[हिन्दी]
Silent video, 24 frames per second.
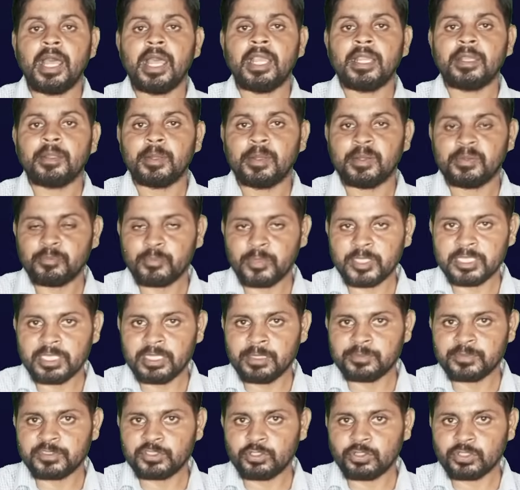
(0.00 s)
आग
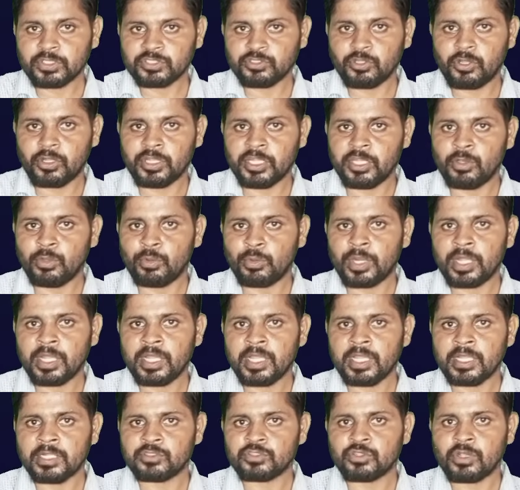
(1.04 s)
मतलब जो सौदे हो
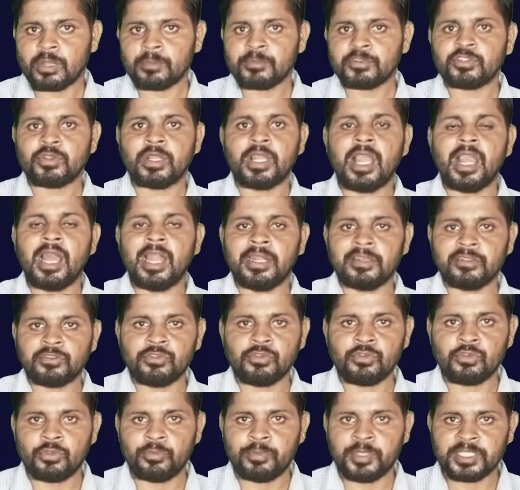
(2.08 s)
रहे हैं जो हम जो है
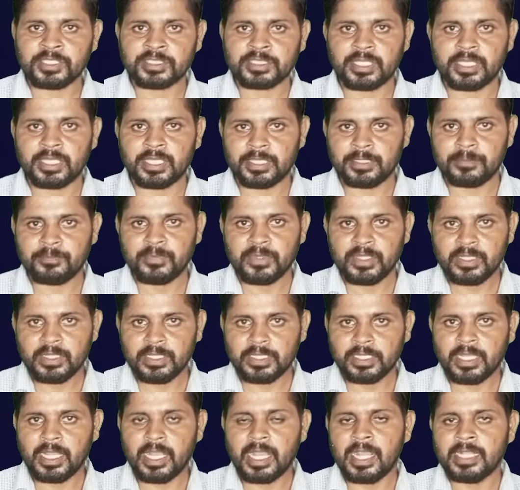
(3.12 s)
आरतीयों को बेचते हैं
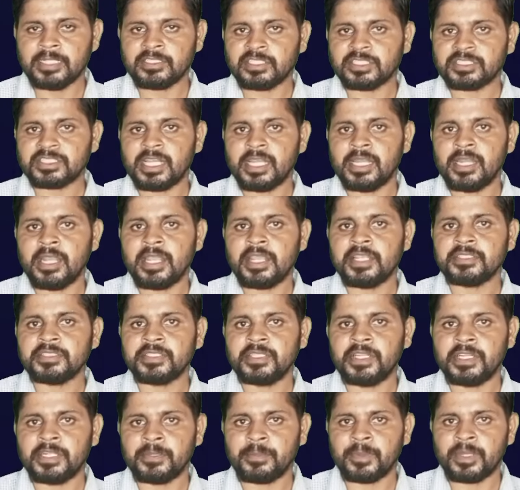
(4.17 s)
कि आज किसान ने
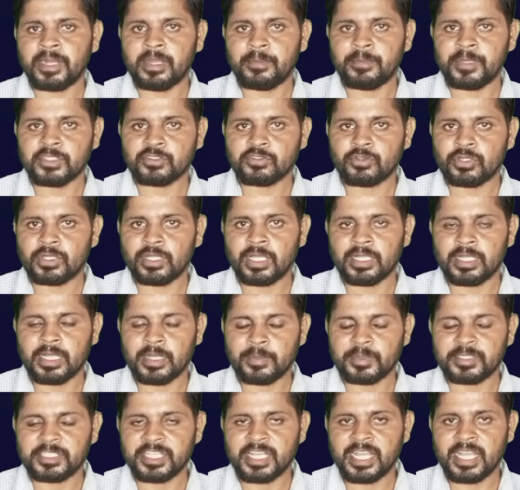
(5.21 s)
इस रेट पर हमें सौदा
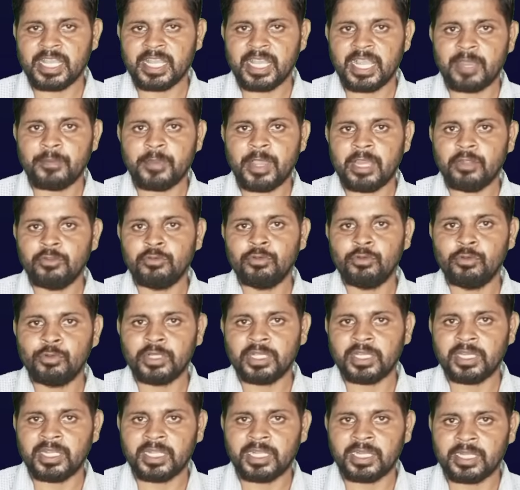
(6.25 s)
अब दिया है अब आलू
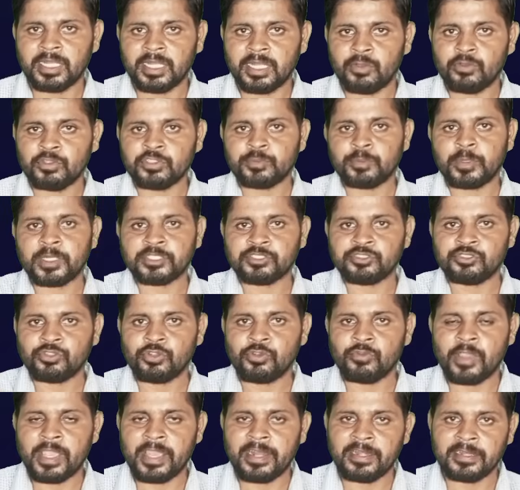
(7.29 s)
लोड करें करेंगे उस
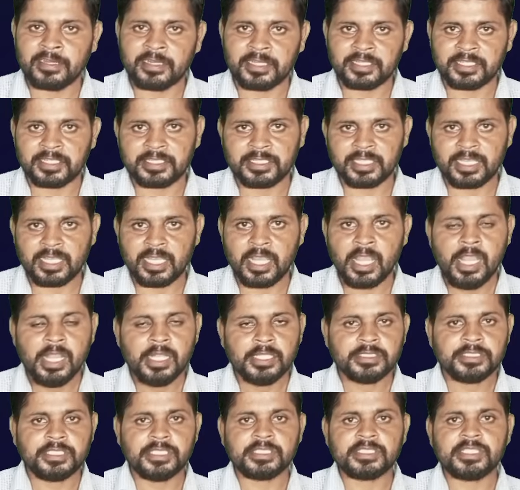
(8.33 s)
पर्ची को वायरल कर देते हैं
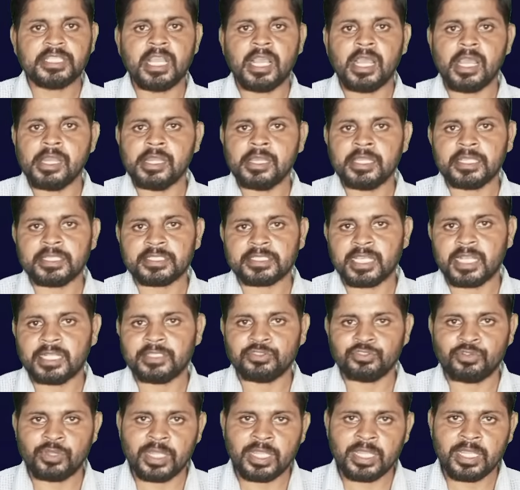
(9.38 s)
जिससे अन्य
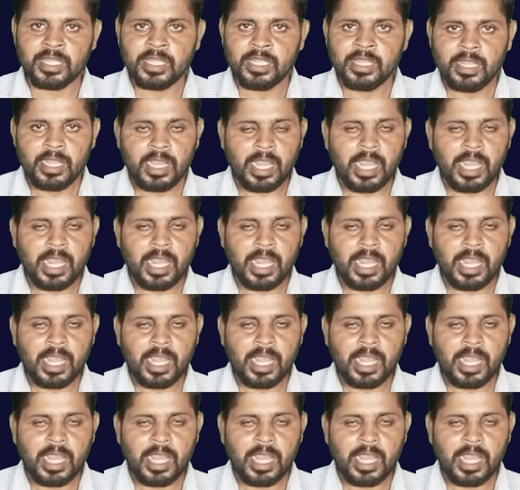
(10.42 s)
किसान जो है